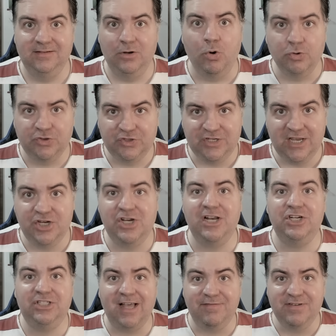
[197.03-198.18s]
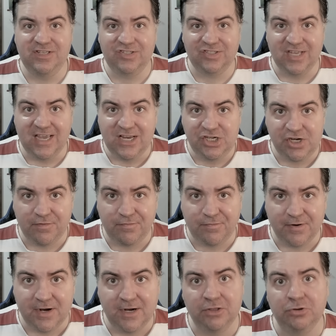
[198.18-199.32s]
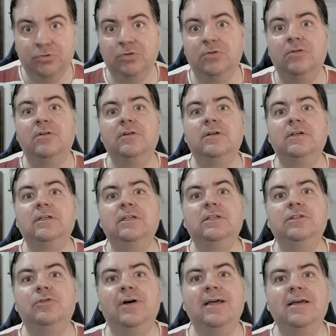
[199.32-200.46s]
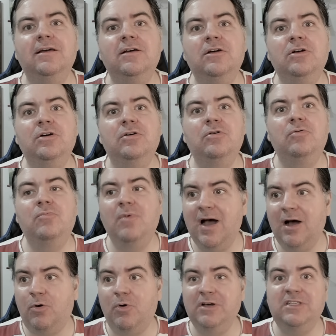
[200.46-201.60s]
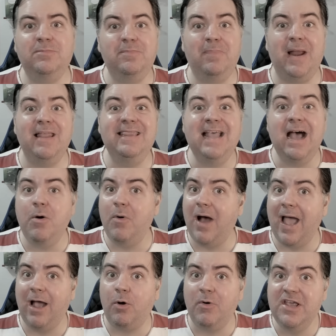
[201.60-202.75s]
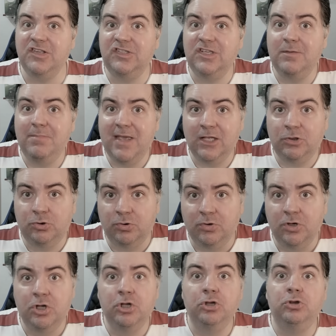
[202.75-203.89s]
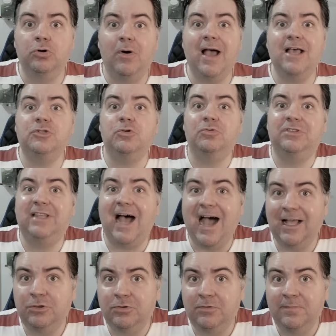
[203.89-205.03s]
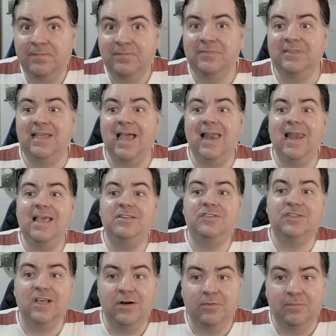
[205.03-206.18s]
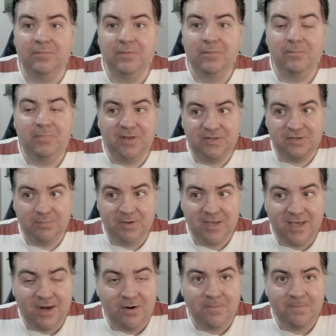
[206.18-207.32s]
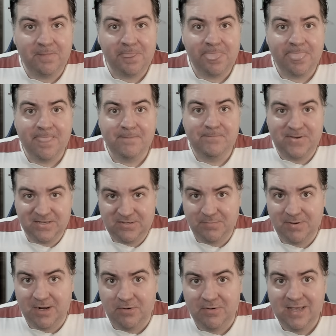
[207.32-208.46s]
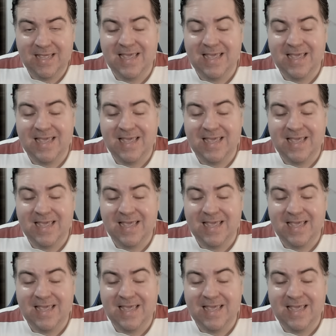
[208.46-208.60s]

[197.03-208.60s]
Ou seja, ele estava incentivando não é, uma coisa para não reconhecimento do resultado da eleição. Perceberam? Perceberam?